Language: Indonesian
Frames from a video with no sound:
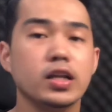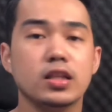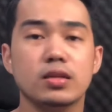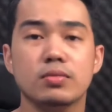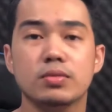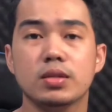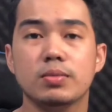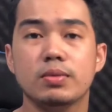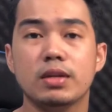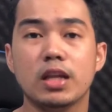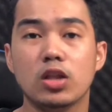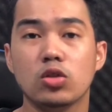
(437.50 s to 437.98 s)

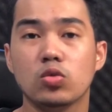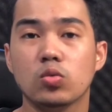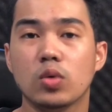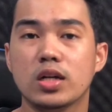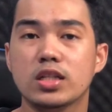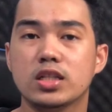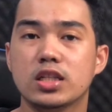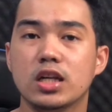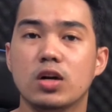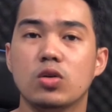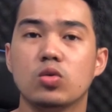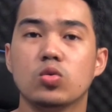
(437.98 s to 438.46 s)
Oke teman-teman
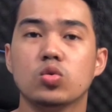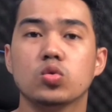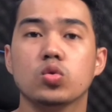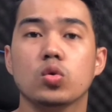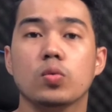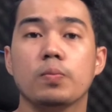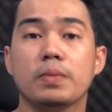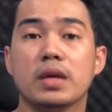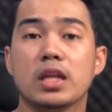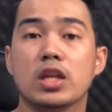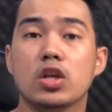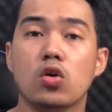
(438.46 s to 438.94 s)
itu aja
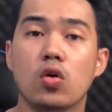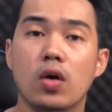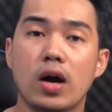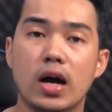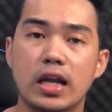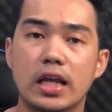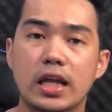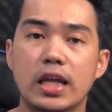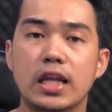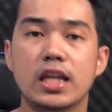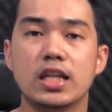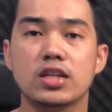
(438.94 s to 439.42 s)
untuk
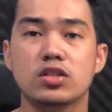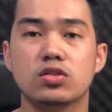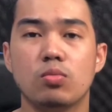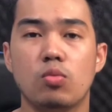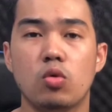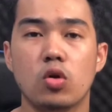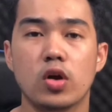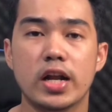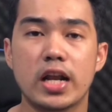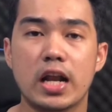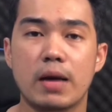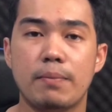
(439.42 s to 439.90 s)
video kali ini
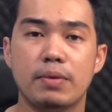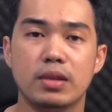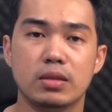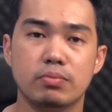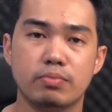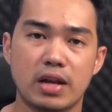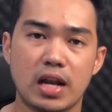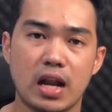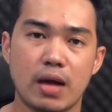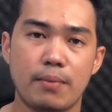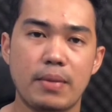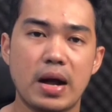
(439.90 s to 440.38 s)
semoga
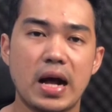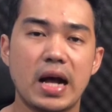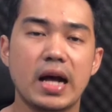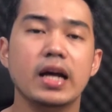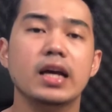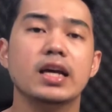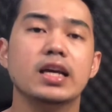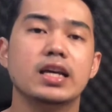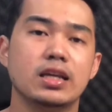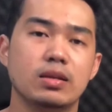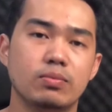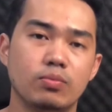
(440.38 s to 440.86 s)
dapat
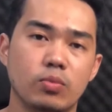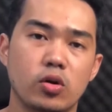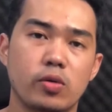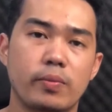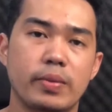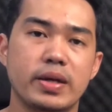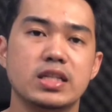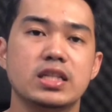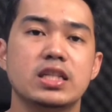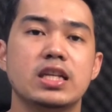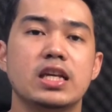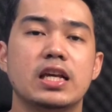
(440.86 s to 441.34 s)
menambah
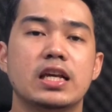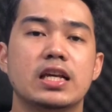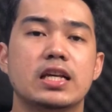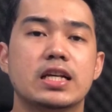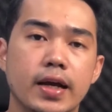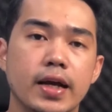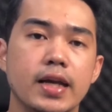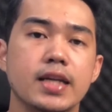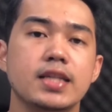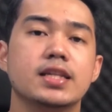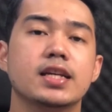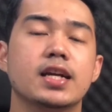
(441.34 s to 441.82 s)

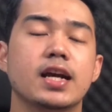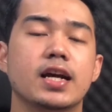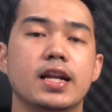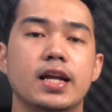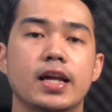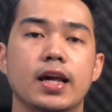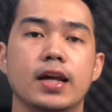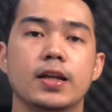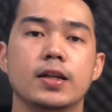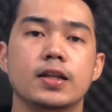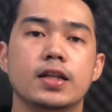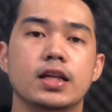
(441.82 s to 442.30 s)
informasi. Oke
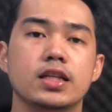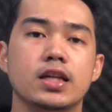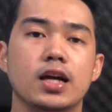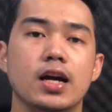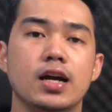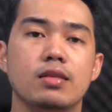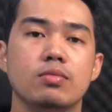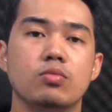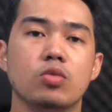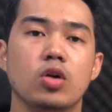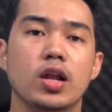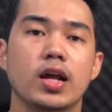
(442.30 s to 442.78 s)
jika ada yang
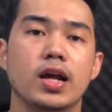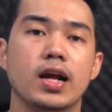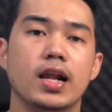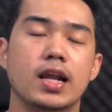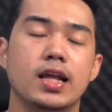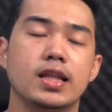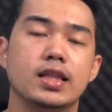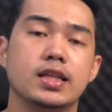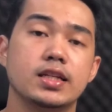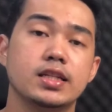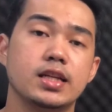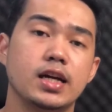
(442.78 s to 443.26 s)
ditanyakan boleh
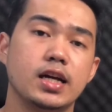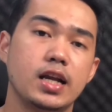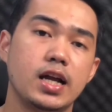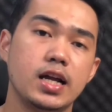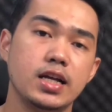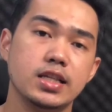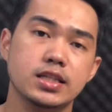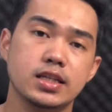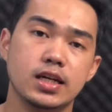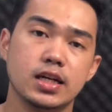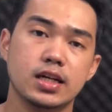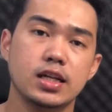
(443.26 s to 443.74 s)
kalian
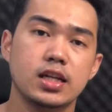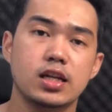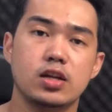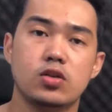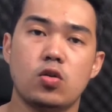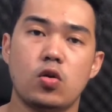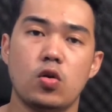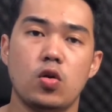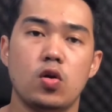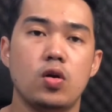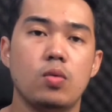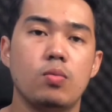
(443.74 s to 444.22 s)
tanyakan aja
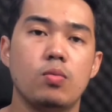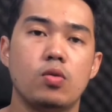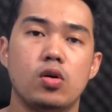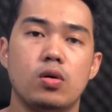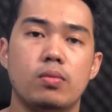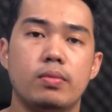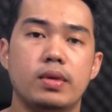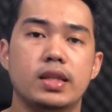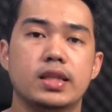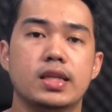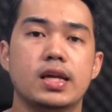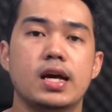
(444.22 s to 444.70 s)
di
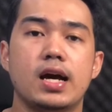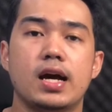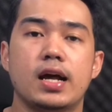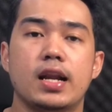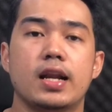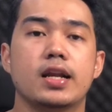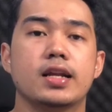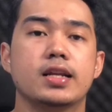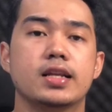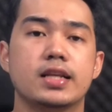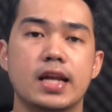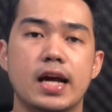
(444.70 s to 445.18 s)
kolom
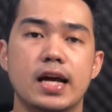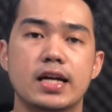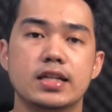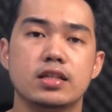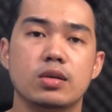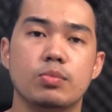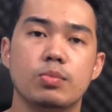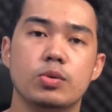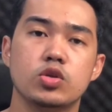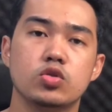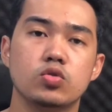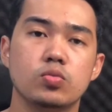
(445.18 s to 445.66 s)
komentar.
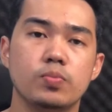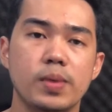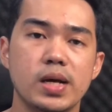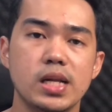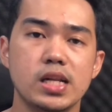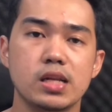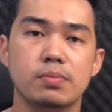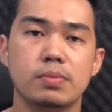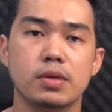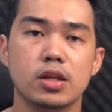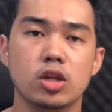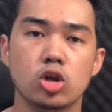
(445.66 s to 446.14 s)
Nah sampai
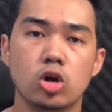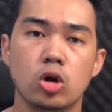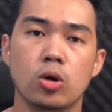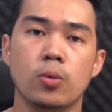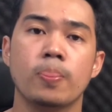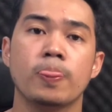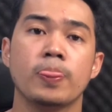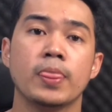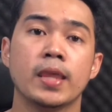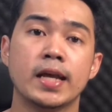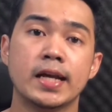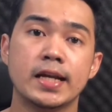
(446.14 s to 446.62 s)
jumpa di
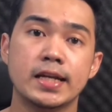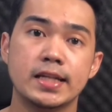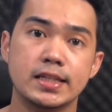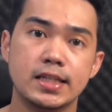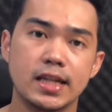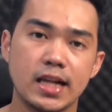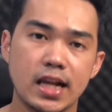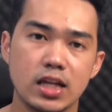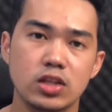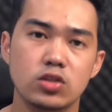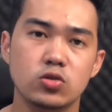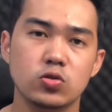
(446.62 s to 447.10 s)
video
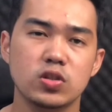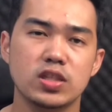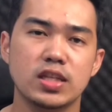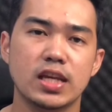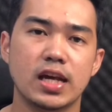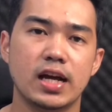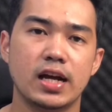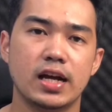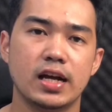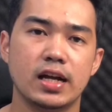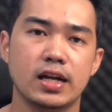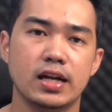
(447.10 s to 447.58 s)

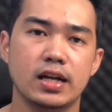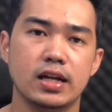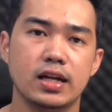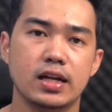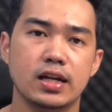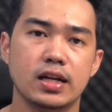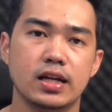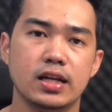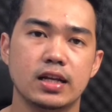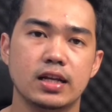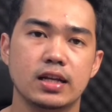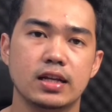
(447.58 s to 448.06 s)
selanjutnya.
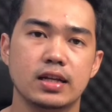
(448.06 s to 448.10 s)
